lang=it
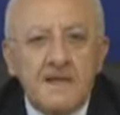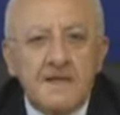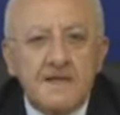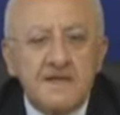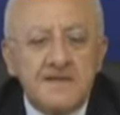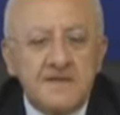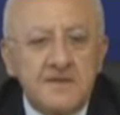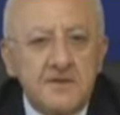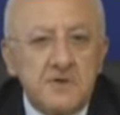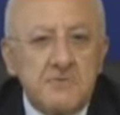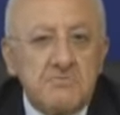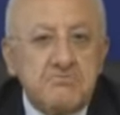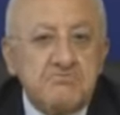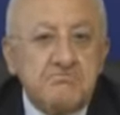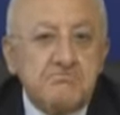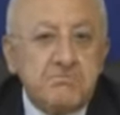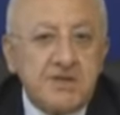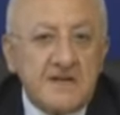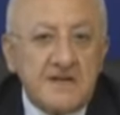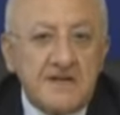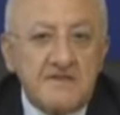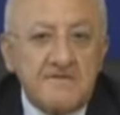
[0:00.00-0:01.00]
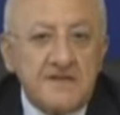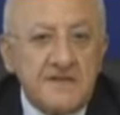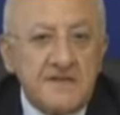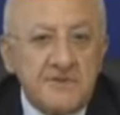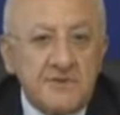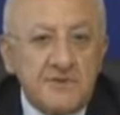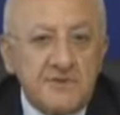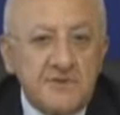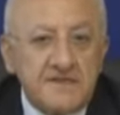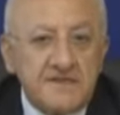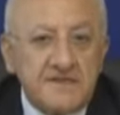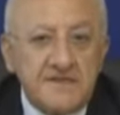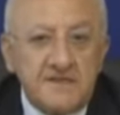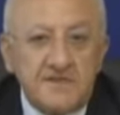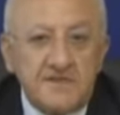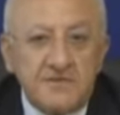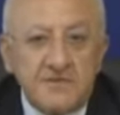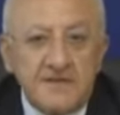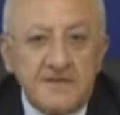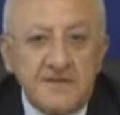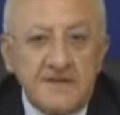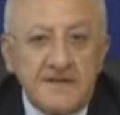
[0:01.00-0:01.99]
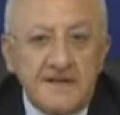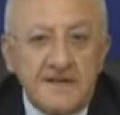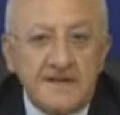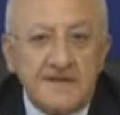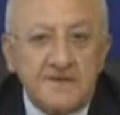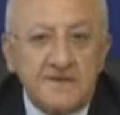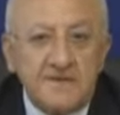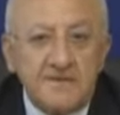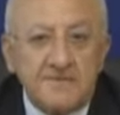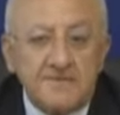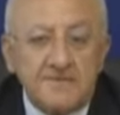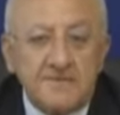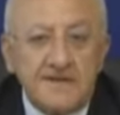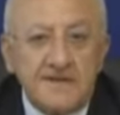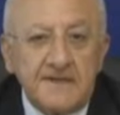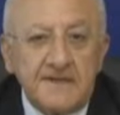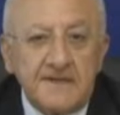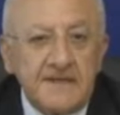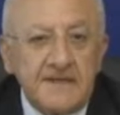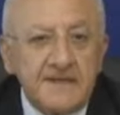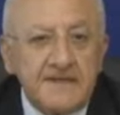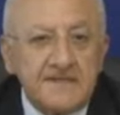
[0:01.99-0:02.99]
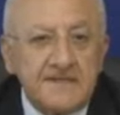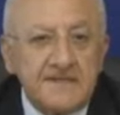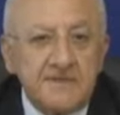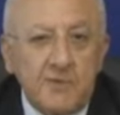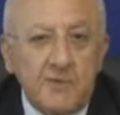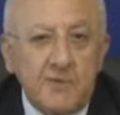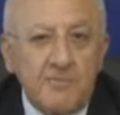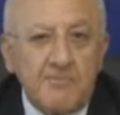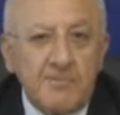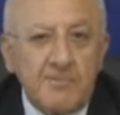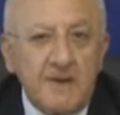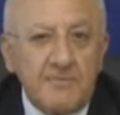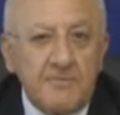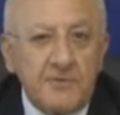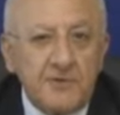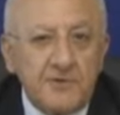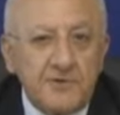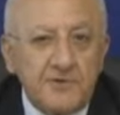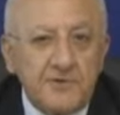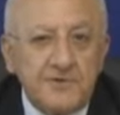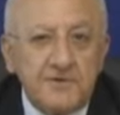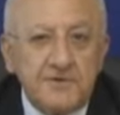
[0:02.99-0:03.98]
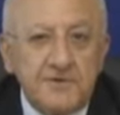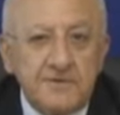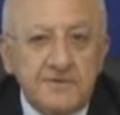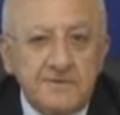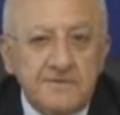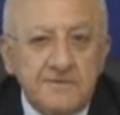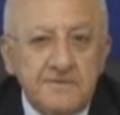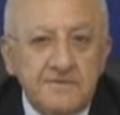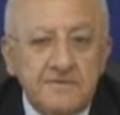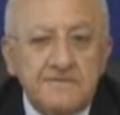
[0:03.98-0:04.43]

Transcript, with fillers: Io prevedo che si chiuderà con un ennesimo papoccio